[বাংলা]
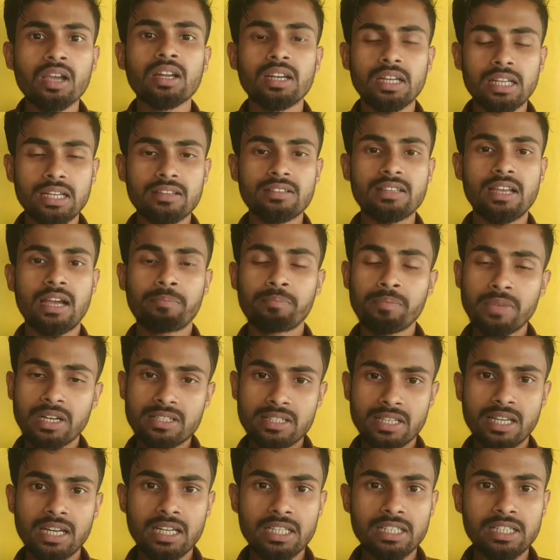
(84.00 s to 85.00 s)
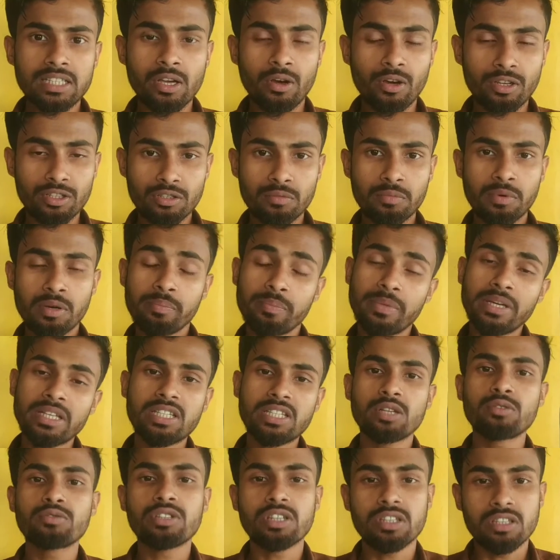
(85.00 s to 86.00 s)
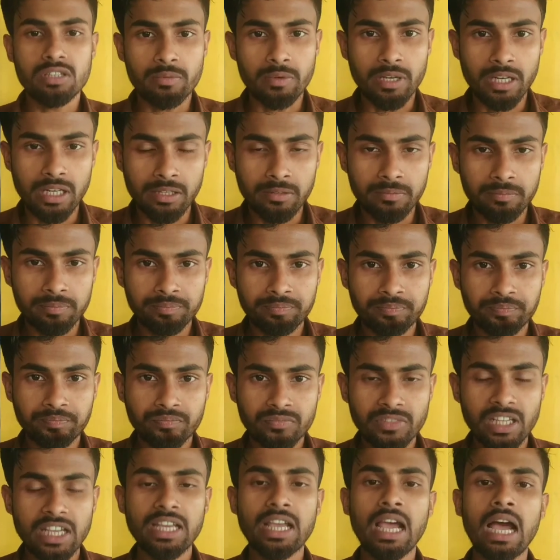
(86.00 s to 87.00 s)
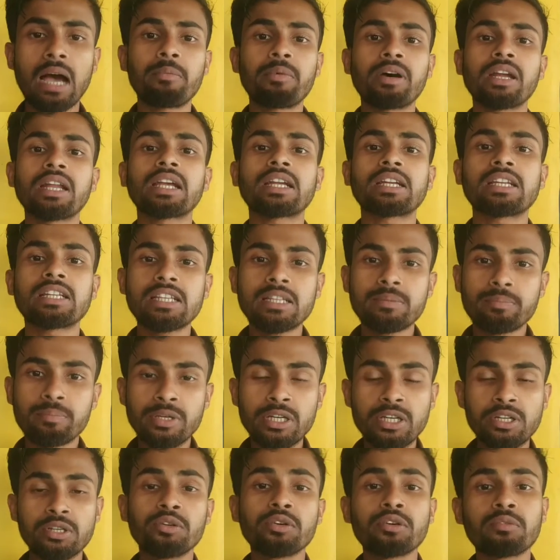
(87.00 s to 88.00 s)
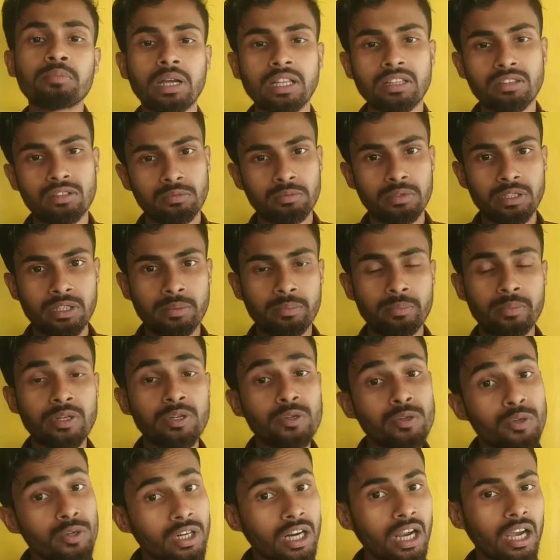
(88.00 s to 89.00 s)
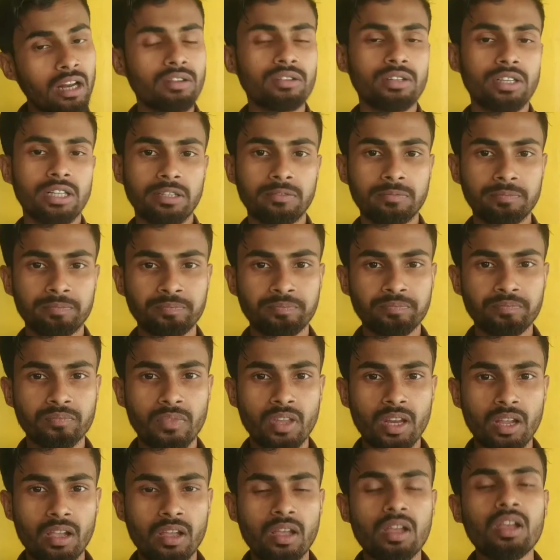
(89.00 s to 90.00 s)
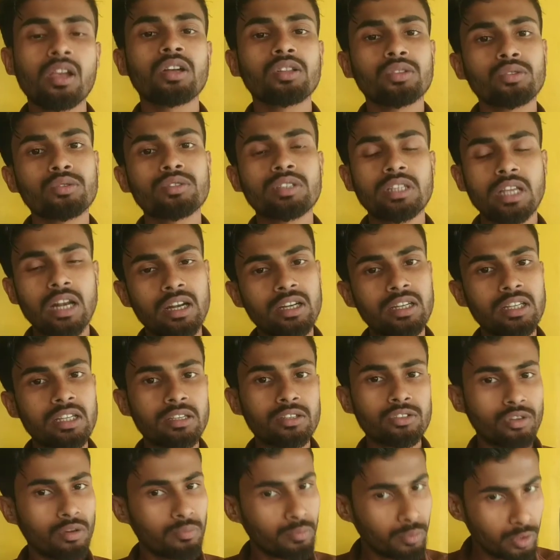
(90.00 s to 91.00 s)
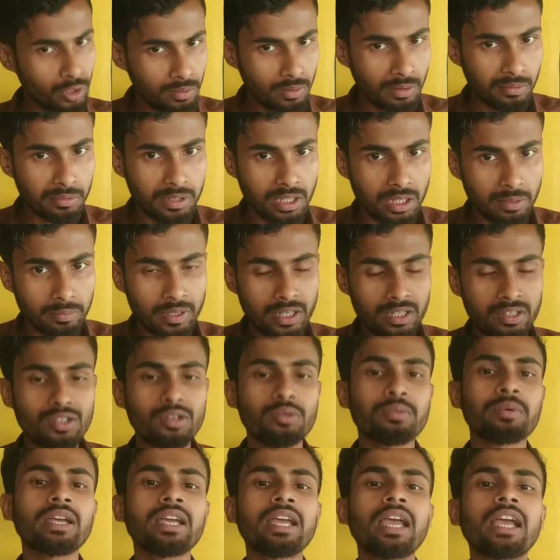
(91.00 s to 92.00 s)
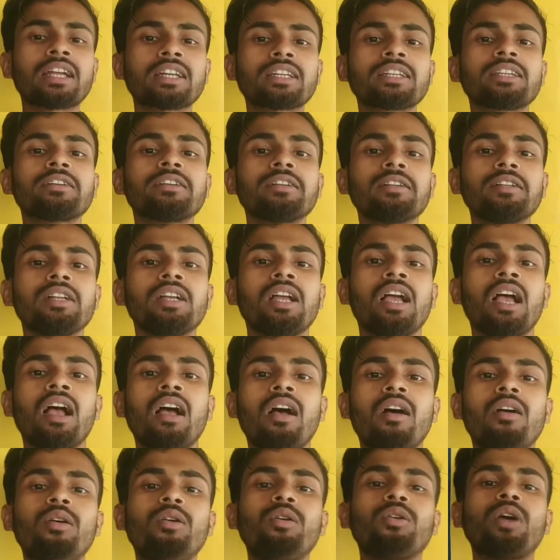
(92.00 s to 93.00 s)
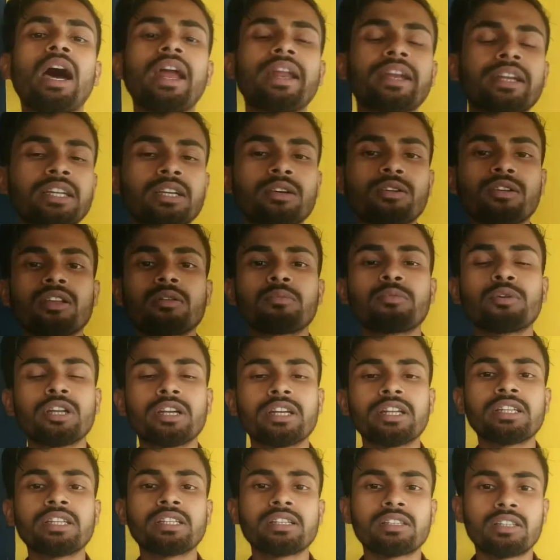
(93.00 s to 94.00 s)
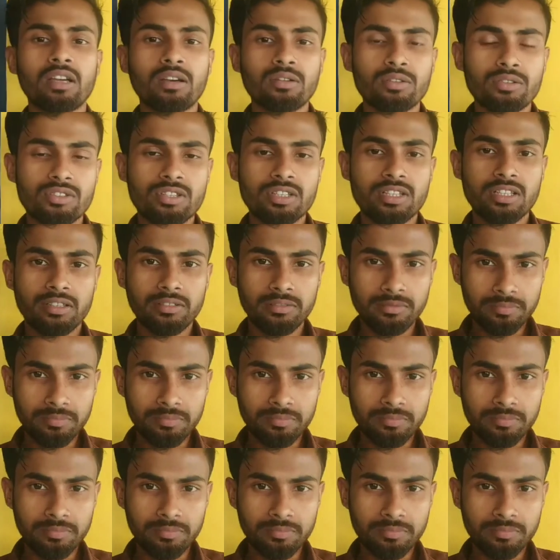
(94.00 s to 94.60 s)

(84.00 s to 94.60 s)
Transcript: ঠিক আছে আপনার চ্যানেলটি হয়তোবা বেঁচেও যেতে পারে এই আমার একটি ভিডিওর মাধ্যমে ভিডিওর কারণে তো চ্যানেলটি সম্পূর্ণভাবে দেখবেন তবে একটি আরেকটি কথা বলে নিই তা হচ্ছে